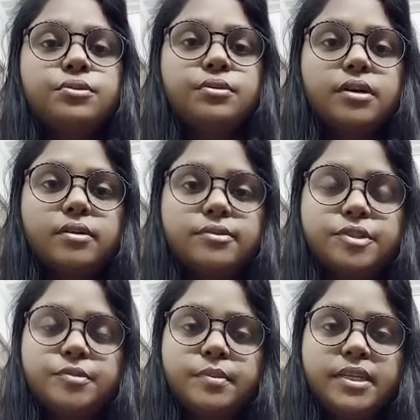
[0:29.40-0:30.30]
उसमें
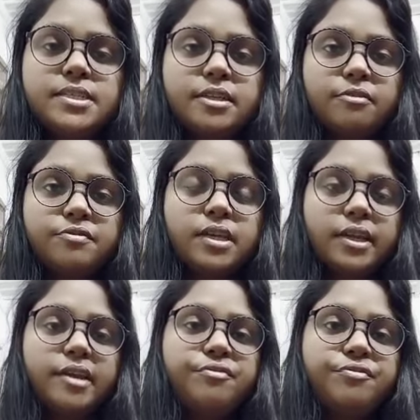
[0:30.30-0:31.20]
मैंने सिर्फ सर के
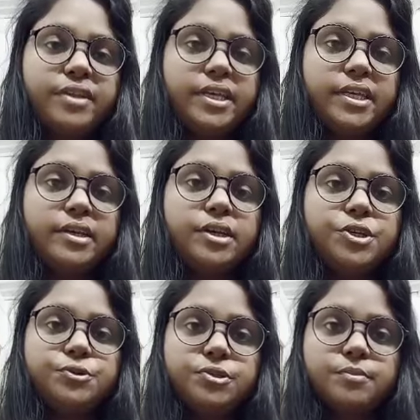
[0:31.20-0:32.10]
फ्री
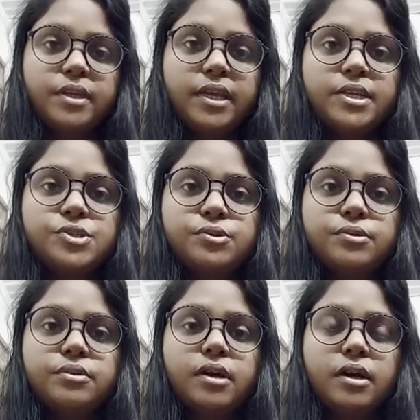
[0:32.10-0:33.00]
यूट्यूब के जो
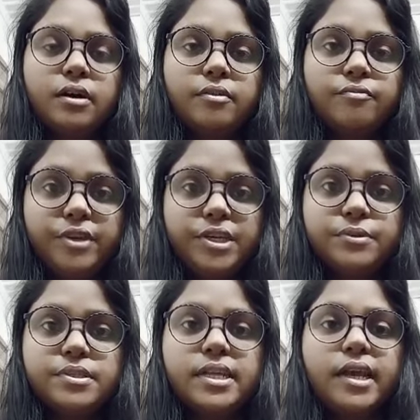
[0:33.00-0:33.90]

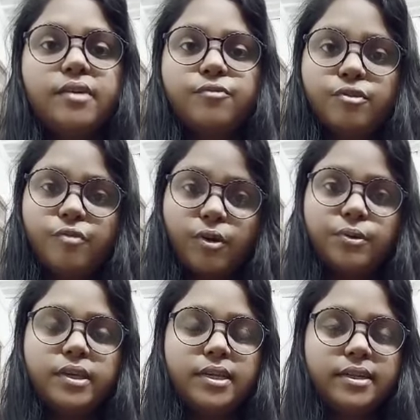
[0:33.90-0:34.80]
वीडियोस हैं वो फॉलो
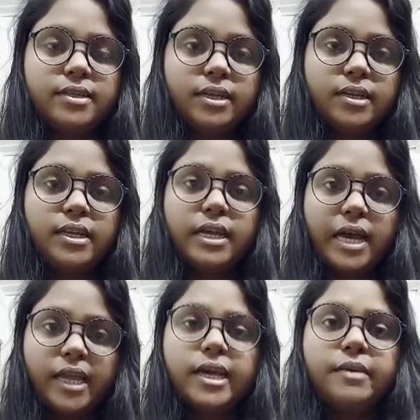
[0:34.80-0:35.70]
किए थे थारली कई
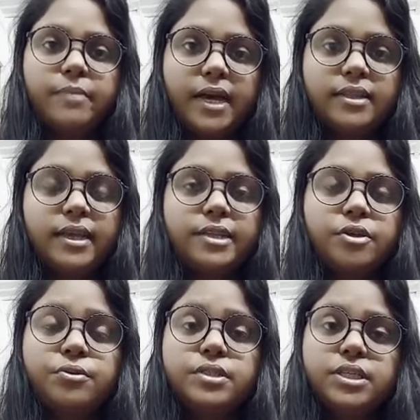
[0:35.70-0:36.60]
कई बार देखा था और
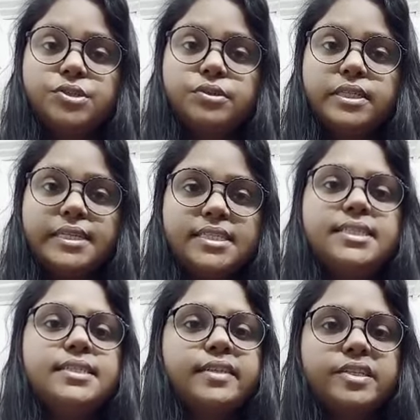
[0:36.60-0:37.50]
उसकी जो टेस्ट सीरीज
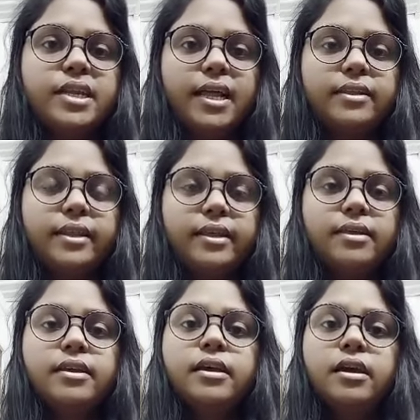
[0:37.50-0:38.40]
सर चलाते हैं
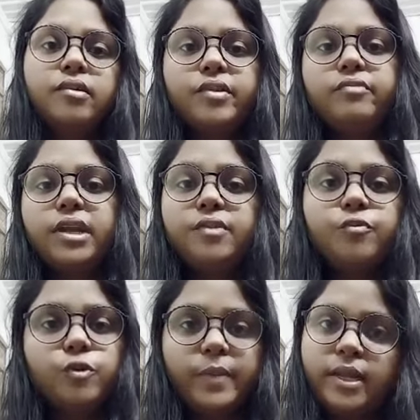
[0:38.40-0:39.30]
फ्री वाली वो
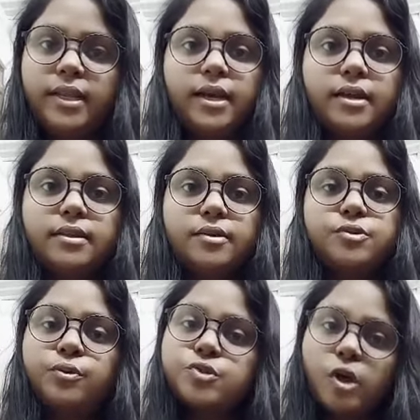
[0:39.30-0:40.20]
मैंने देखा था उसको
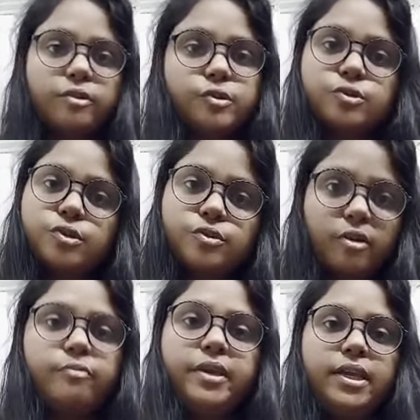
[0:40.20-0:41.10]
सॉल्व उसको सॉल्व
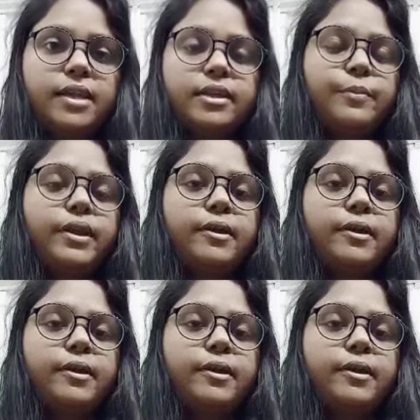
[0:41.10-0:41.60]
भी किया था मैंने